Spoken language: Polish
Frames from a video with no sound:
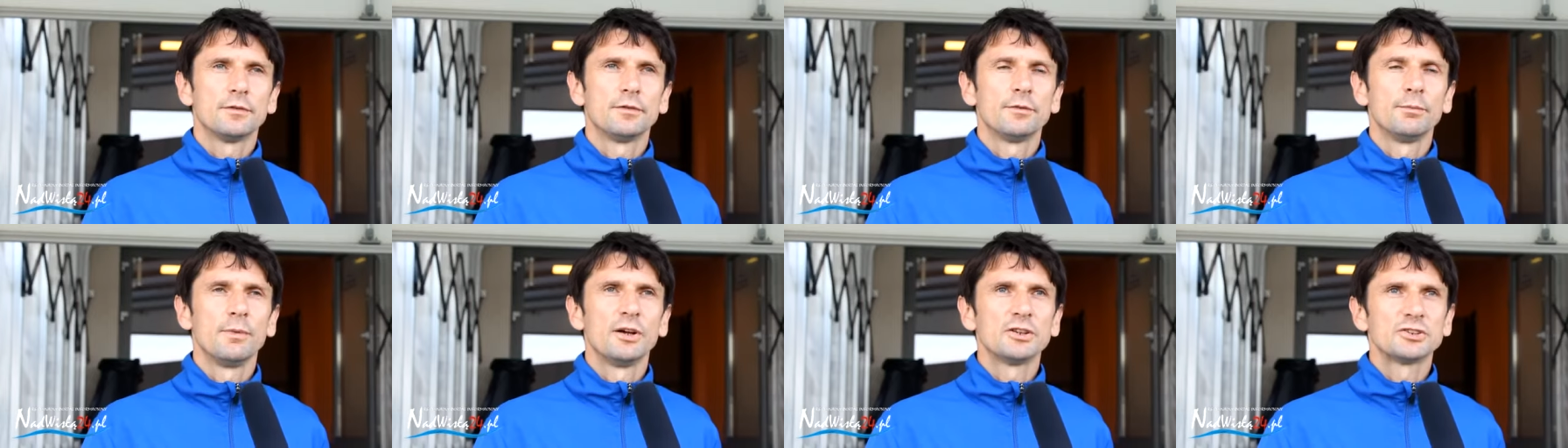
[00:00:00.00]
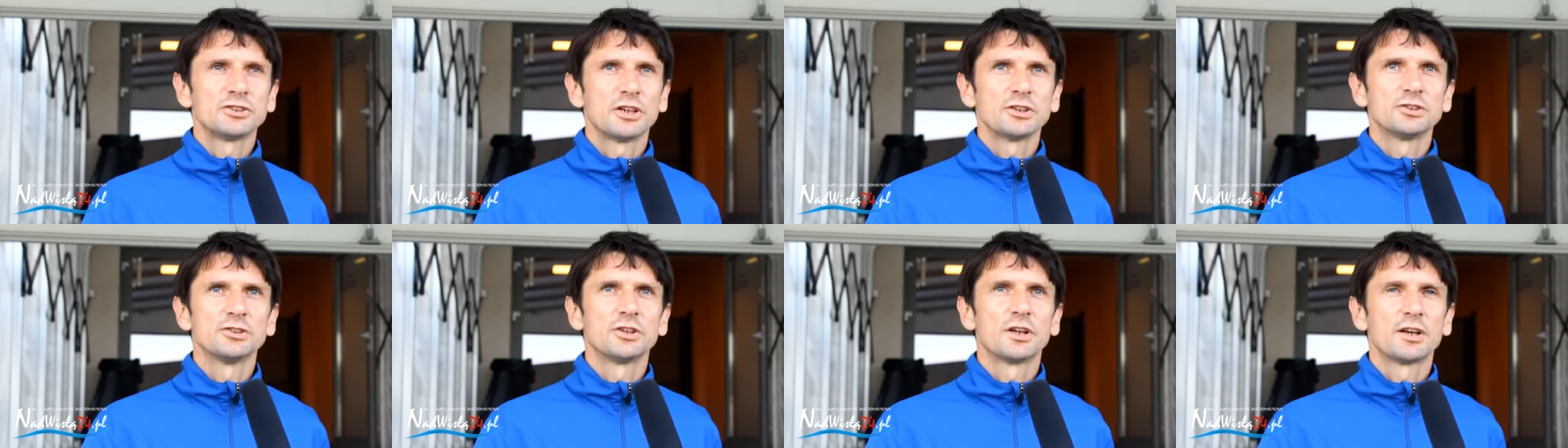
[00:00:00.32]
w
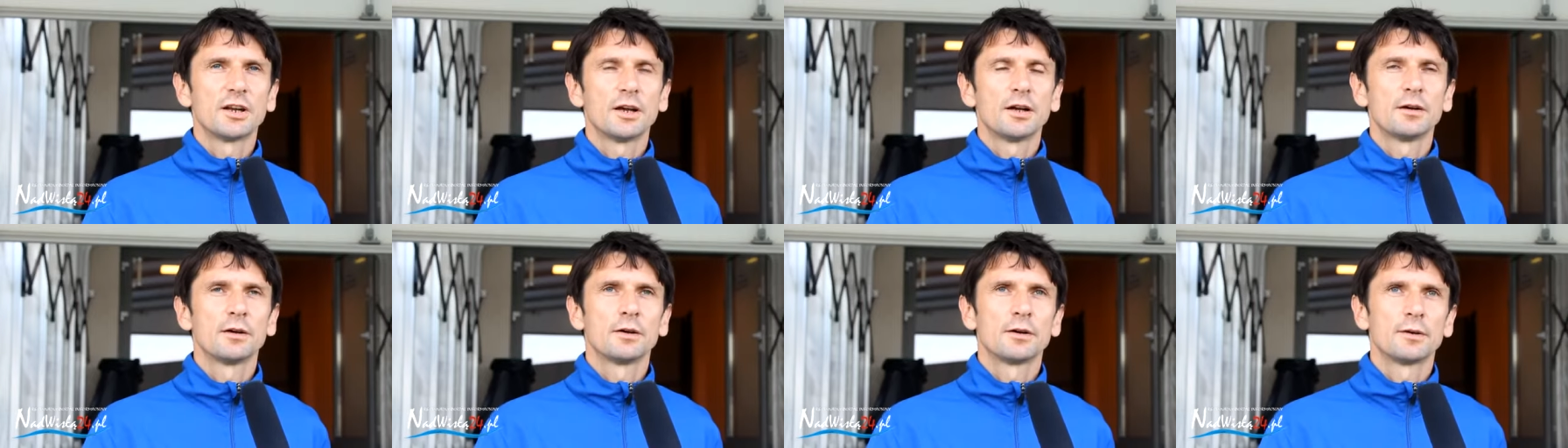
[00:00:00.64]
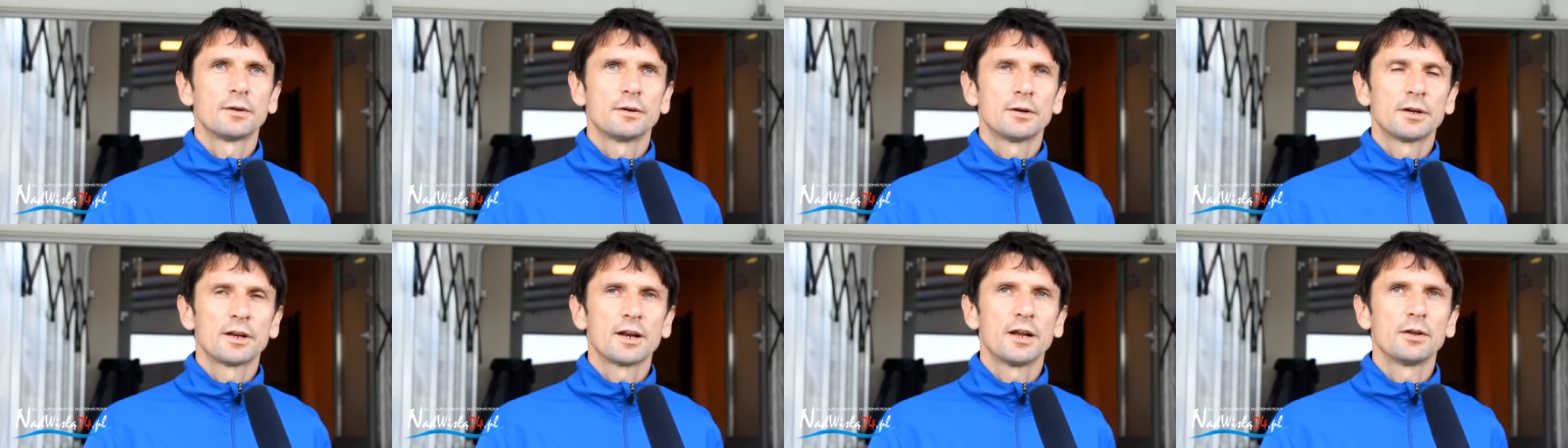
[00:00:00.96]
meczach, gdzie gra,
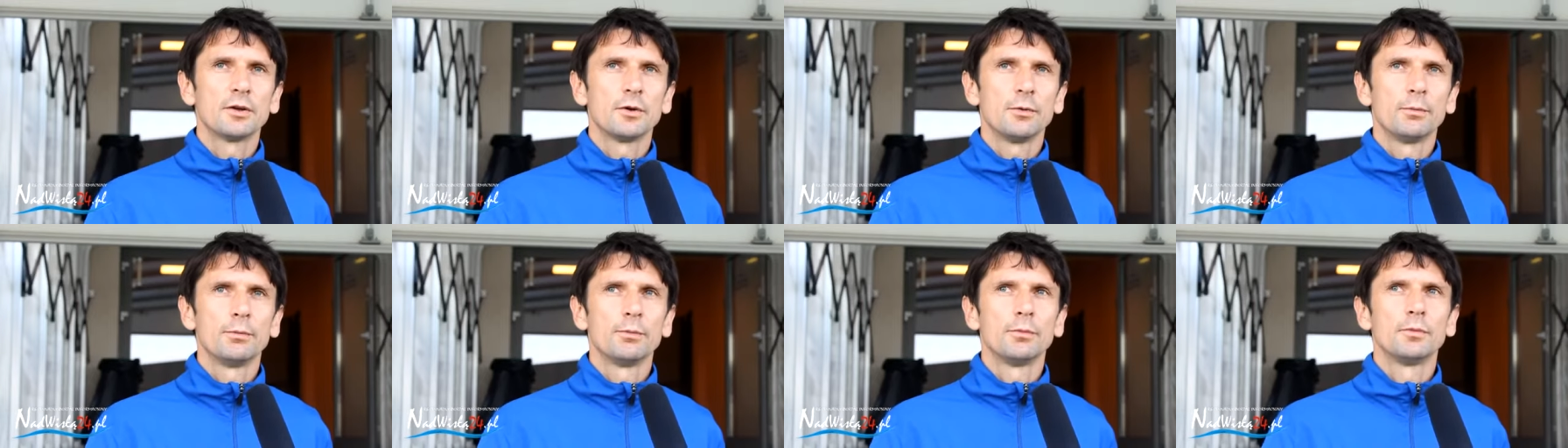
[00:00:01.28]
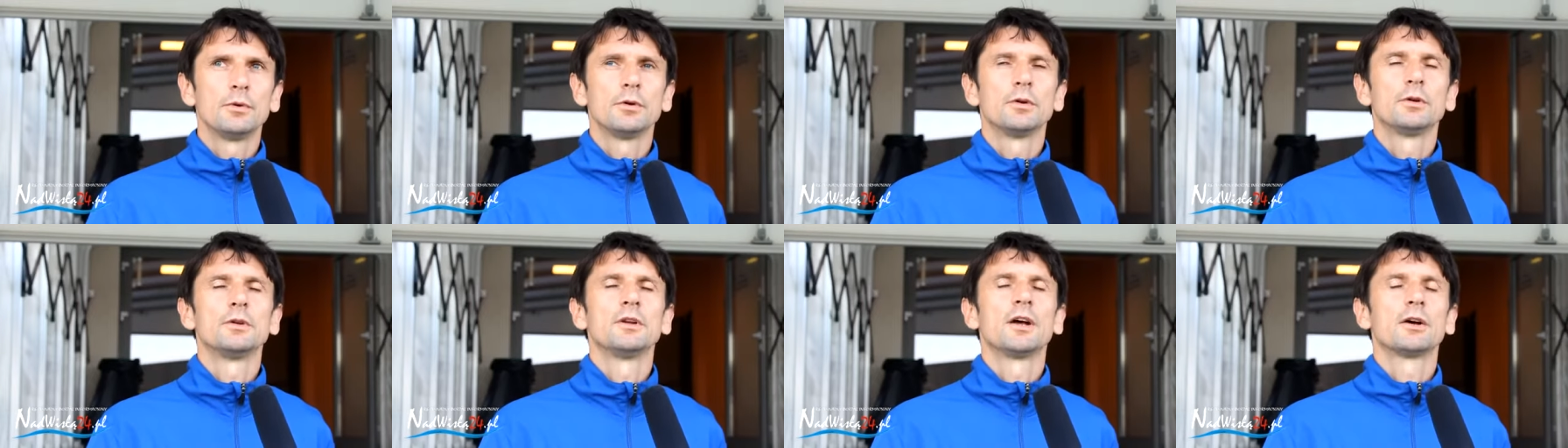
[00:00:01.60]
grają
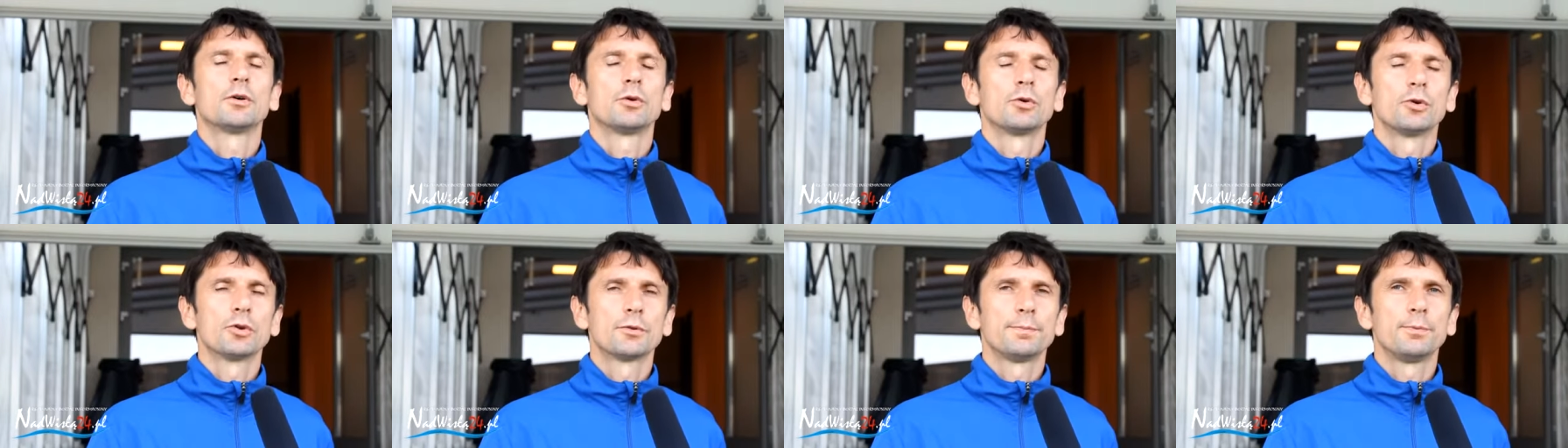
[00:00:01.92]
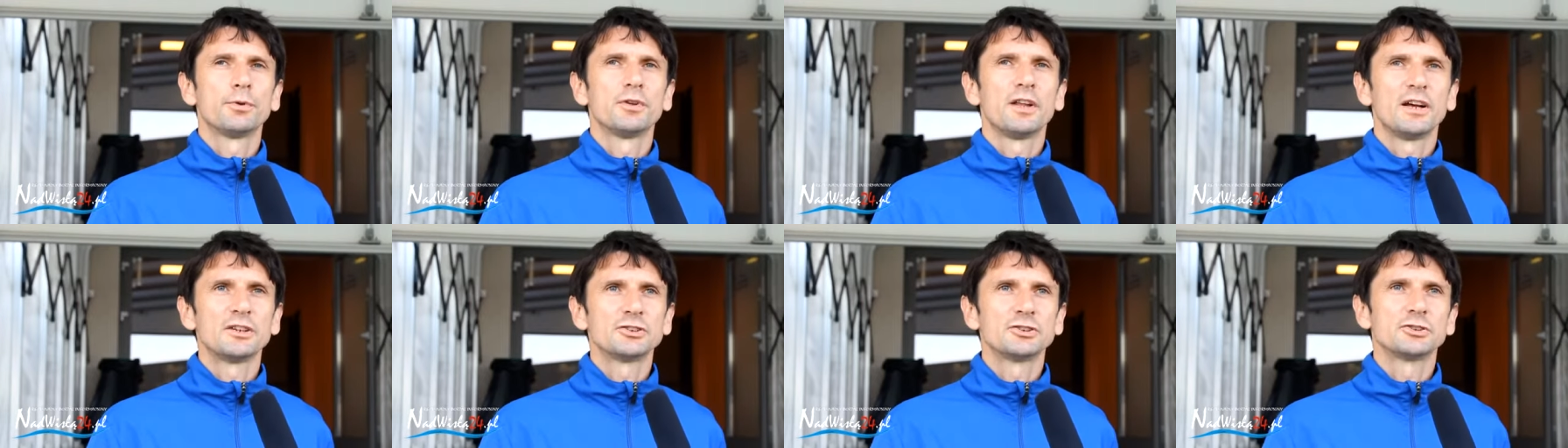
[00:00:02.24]
jako
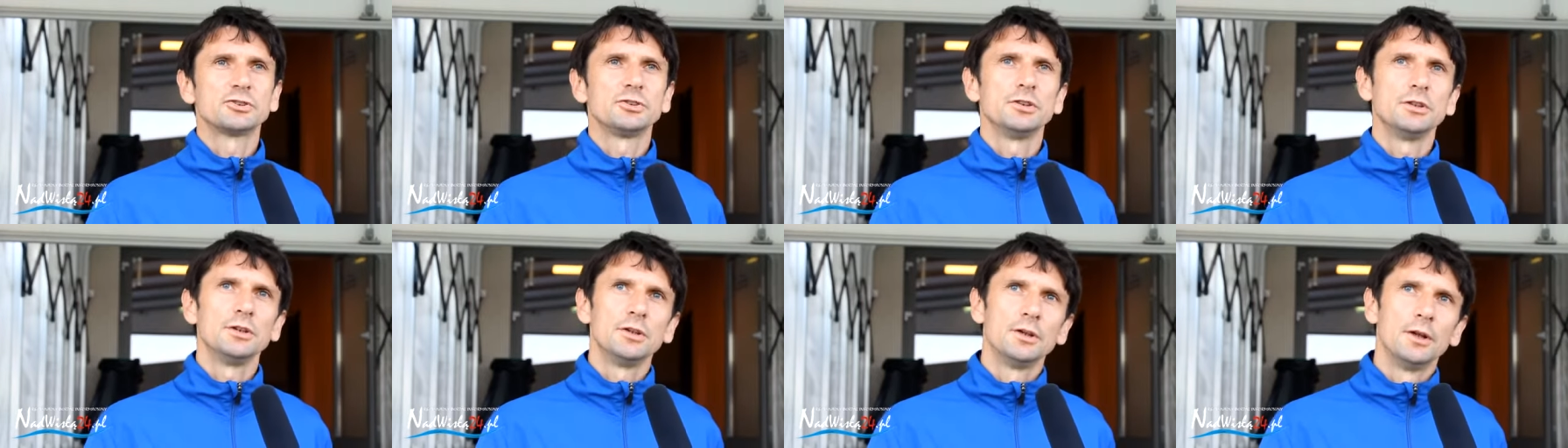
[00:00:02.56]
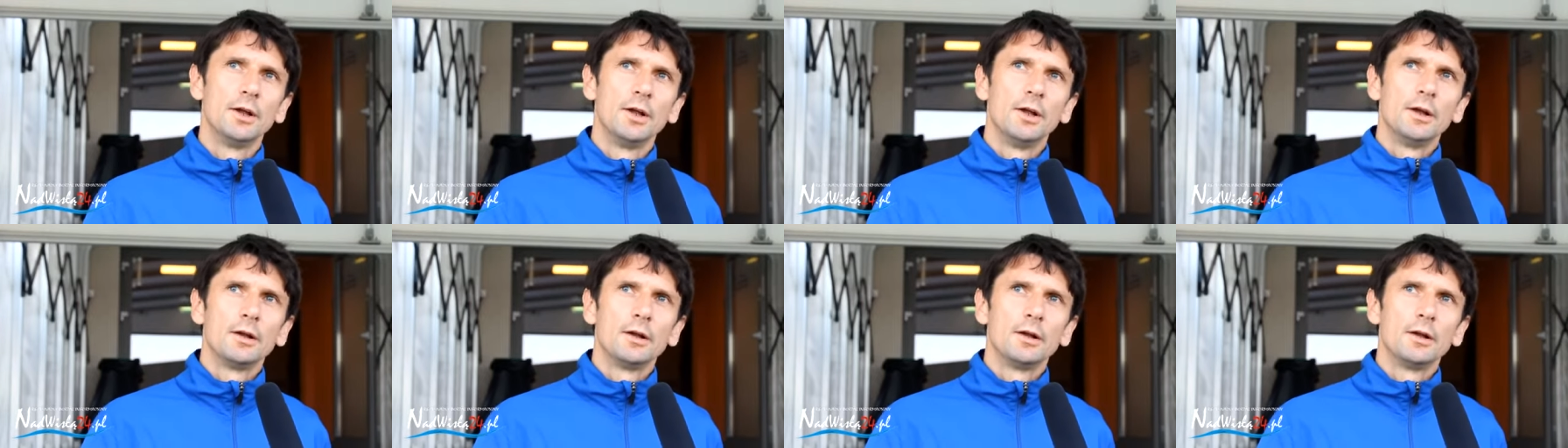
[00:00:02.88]
gospodarzy, czyli